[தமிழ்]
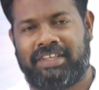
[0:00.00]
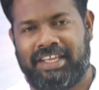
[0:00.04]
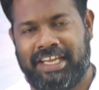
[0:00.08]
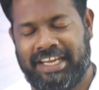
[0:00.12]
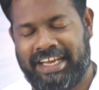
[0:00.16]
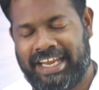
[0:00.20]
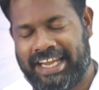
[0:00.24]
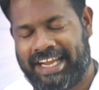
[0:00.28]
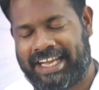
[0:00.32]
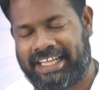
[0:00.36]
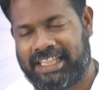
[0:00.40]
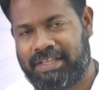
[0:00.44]

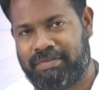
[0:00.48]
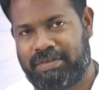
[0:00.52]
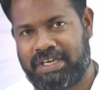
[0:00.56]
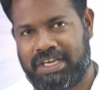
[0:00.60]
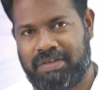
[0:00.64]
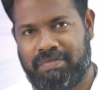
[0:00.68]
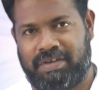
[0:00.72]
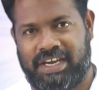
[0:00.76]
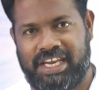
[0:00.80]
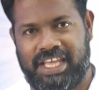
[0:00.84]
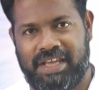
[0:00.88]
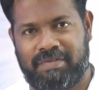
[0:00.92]
இன்னைக்கு அதை
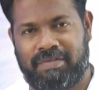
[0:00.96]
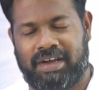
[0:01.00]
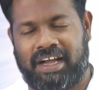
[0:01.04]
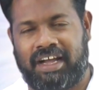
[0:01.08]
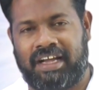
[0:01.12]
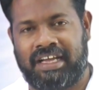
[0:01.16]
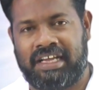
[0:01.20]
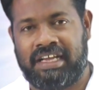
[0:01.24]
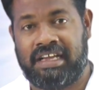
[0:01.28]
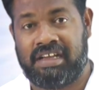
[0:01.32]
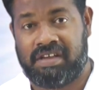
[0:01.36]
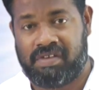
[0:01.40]
விட்டு வெளியே வா
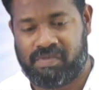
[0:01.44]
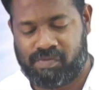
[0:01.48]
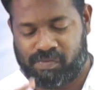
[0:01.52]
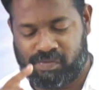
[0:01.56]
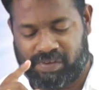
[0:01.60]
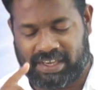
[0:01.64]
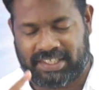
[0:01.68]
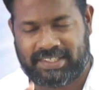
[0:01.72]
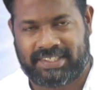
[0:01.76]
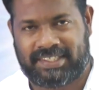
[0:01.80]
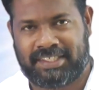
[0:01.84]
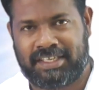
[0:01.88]

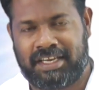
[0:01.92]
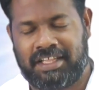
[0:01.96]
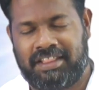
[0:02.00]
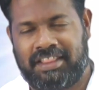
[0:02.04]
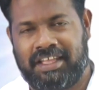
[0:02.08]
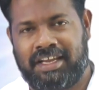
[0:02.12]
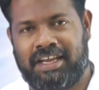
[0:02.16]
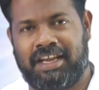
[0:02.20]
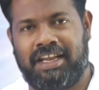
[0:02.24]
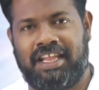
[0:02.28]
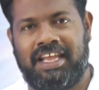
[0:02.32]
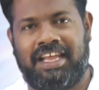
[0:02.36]

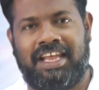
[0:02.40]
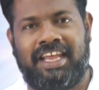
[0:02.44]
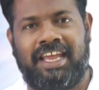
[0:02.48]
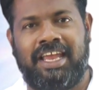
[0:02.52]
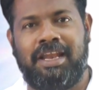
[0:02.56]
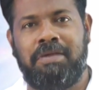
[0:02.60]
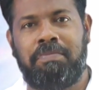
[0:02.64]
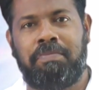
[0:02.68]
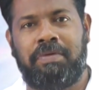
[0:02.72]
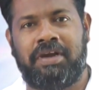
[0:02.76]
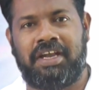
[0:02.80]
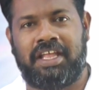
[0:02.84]
வசனத்துக்கு நீ
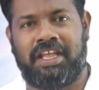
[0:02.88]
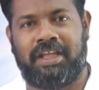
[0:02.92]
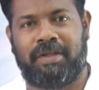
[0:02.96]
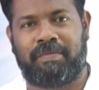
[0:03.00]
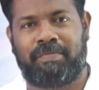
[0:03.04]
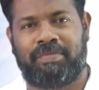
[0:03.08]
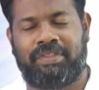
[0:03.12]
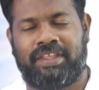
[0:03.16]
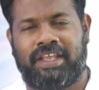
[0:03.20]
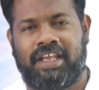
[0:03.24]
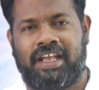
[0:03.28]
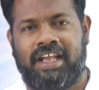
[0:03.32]
கீழ்ப்படி
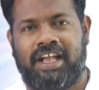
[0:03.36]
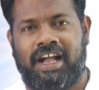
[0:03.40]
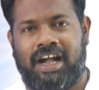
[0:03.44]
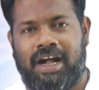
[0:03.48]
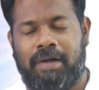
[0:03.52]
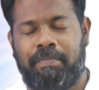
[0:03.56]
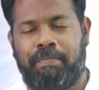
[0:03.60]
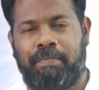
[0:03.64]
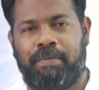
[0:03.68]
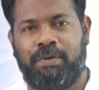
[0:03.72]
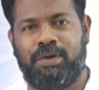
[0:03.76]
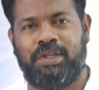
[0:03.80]

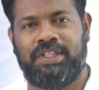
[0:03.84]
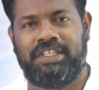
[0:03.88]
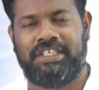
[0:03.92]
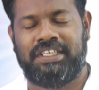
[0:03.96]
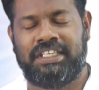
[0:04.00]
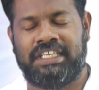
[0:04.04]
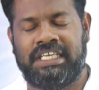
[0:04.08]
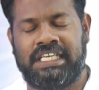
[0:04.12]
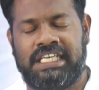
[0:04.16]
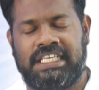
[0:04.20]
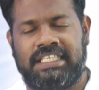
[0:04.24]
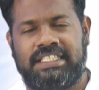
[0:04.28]
அப்பொழுது
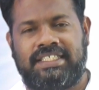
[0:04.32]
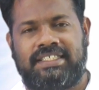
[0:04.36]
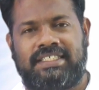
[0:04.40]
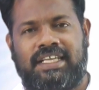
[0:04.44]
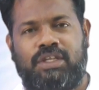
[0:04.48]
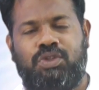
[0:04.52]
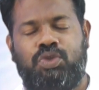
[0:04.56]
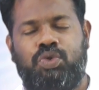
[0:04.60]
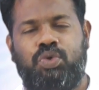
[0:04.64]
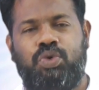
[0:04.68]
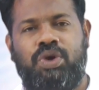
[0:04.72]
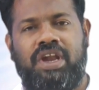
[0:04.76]

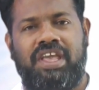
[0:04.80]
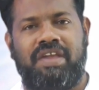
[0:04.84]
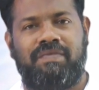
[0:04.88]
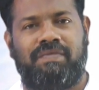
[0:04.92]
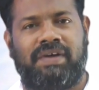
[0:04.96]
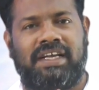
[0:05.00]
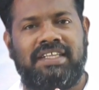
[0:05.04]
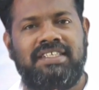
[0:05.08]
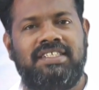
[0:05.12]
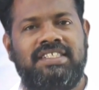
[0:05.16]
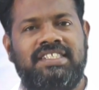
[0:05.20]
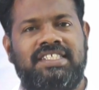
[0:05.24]
சத்துருடைய
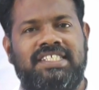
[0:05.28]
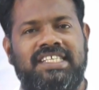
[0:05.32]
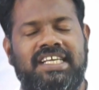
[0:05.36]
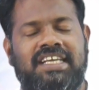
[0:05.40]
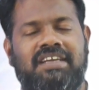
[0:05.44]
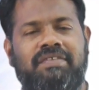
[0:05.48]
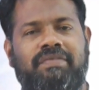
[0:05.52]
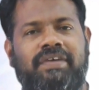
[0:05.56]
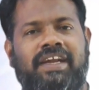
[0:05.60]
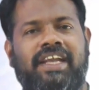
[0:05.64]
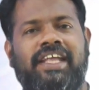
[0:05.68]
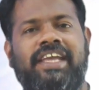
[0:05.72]

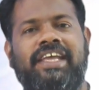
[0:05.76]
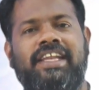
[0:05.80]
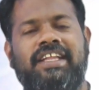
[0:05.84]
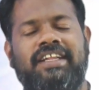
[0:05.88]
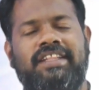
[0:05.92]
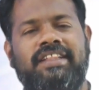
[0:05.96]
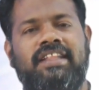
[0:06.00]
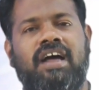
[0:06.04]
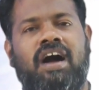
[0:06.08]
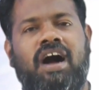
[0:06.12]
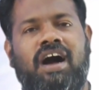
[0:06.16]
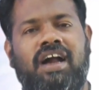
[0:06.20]
வஞ்சக
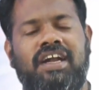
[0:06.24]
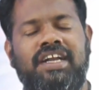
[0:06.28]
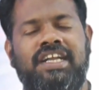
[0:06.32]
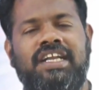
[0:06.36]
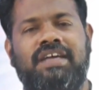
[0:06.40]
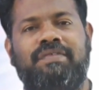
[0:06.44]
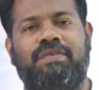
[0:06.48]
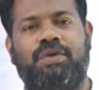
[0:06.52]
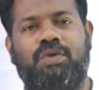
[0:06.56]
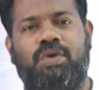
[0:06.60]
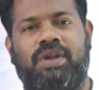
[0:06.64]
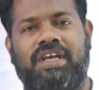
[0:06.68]
வலையிலிருந்து
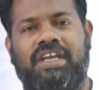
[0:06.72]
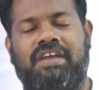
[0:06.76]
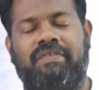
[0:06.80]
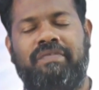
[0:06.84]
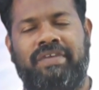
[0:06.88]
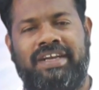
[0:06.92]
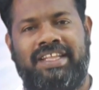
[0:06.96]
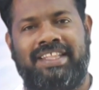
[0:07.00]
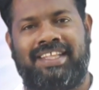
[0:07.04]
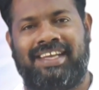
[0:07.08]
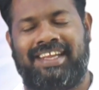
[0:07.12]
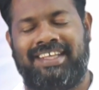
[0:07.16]
ஆண்டவர் உனக்கு
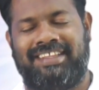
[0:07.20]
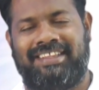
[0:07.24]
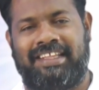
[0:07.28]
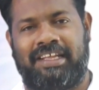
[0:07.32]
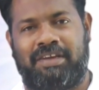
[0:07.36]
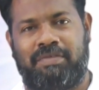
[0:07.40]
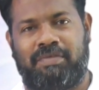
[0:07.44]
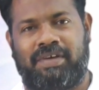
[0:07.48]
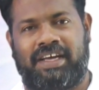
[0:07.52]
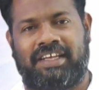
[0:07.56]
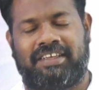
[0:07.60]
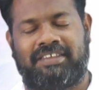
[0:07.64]
விடுதலை
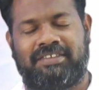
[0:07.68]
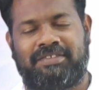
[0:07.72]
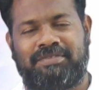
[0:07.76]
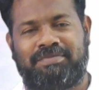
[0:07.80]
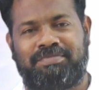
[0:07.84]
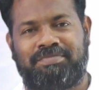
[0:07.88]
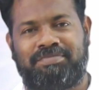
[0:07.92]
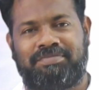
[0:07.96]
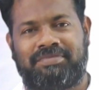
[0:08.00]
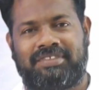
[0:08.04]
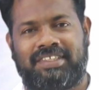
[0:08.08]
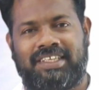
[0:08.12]
தருவார்
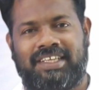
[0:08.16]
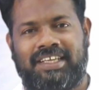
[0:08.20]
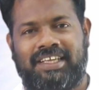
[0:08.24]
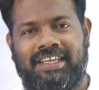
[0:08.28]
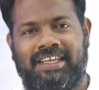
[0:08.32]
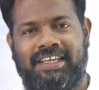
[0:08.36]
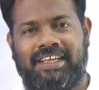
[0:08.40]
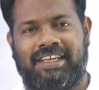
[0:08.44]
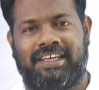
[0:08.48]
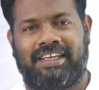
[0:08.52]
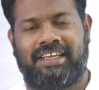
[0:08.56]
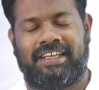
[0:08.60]

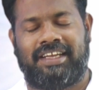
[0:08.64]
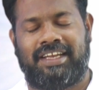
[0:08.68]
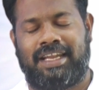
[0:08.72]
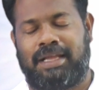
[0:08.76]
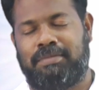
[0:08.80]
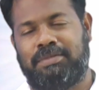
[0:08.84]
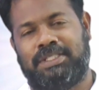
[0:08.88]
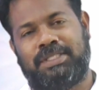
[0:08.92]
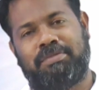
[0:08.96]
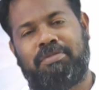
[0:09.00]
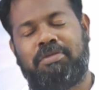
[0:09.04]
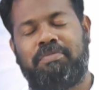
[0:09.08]

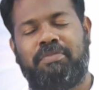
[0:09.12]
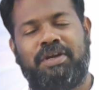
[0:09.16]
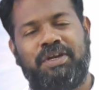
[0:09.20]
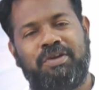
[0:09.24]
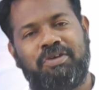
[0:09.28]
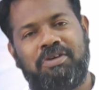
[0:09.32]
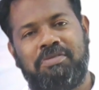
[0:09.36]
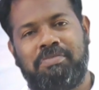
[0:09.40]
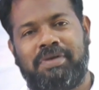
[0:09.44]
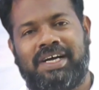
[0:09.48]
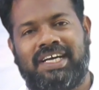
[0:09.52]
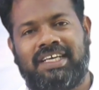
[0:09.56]
நாம் ஜபம்
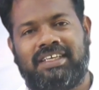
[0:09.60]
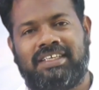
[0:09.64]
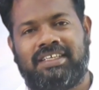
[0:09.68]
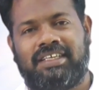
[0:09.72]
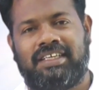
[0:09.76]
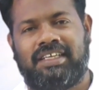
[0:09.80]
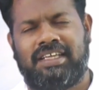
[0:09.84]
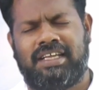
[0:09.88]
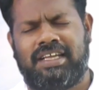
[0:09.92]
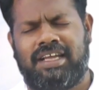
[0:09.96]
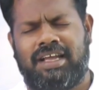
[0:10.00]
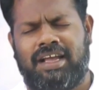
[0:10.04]
பண்ணுவோமா
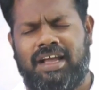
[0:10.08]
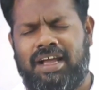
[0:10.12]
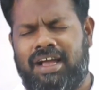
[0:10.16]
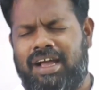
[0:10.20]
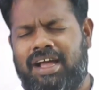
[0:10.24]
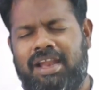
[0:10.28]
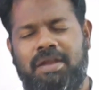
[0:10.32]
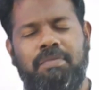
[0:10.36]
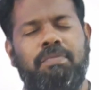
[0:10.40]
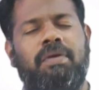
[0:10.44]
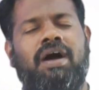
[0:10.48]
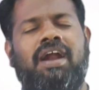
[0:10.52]

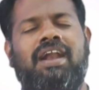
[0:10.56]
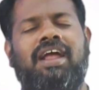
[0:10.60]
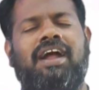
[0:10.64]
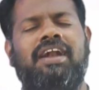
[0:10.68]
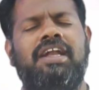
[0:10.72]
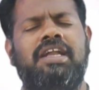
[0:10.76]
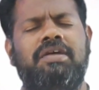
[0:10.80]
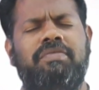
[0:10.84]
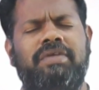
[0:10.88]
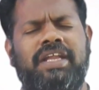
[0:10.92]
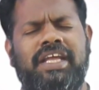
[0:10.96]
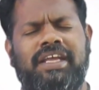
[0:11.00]
அன்பான
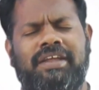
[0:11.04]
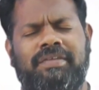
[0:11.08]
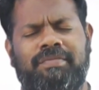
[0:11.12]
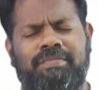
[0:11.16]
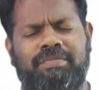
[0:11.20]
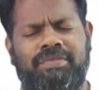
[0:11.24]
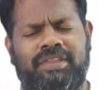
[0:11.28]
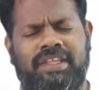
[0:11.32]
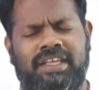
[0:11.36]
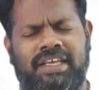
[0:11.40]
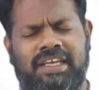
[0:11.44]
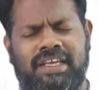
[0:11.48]
ஆண்டவரே
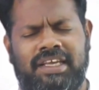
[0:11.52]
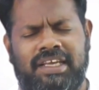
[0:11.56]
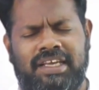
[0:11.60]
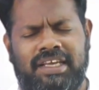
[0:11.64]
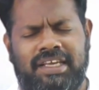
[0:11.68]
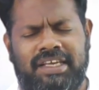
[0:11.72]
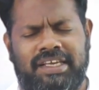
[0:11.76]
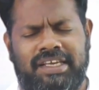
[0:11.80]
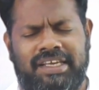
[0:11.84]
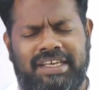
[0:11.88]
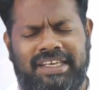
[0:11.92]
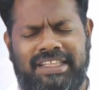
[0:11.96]

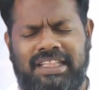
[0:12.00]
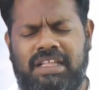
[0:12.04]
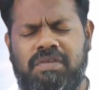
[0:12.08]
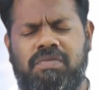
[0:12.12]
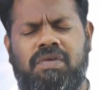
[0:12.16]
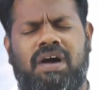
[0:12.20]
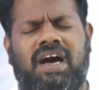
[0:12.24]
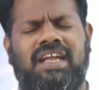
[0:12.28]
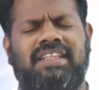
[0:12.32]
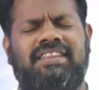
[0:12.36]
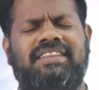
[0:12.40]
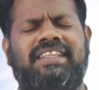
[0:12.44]
இந்த
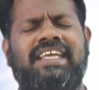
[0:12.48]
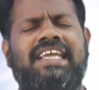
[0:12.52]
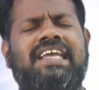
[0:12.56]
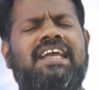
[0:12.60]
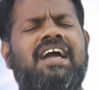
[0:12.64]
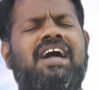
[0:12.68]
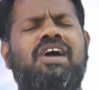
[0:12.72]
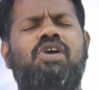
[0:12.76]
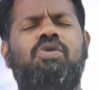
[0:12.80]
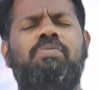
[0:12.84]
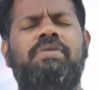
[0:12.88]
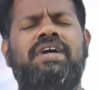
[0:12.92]

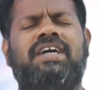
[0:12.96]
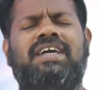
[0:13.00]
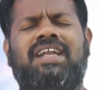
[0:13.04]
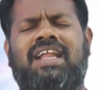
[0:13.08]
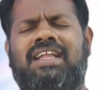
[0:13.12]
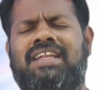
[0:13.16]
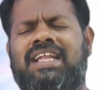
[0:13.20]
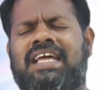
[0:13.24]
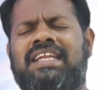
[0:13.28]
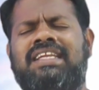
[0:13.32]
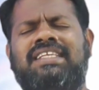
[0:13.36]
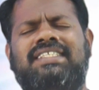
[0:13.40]
வார்த்தைக்காக உமக்கு
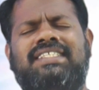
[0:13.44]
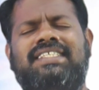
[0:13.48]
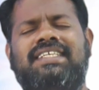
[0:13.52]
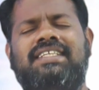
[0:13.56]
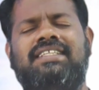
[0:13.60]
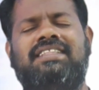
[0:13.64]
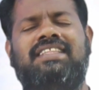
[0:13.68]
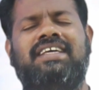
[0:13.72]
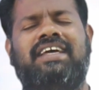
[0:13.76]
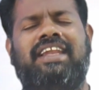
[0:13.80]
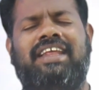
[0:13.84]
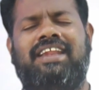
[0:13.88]
நான் நன்றி
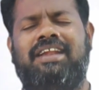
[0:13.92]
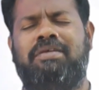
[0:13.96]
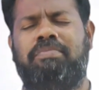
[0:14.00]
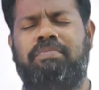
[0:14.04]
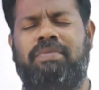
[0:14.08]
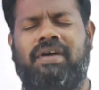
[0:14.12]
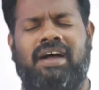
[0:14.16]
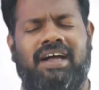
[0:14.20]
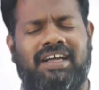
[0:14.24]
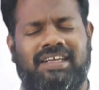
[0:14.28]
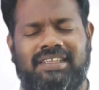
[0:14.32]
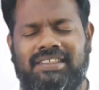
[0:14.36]
செலுத்துகிறேன்
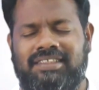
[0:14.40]
அப்பா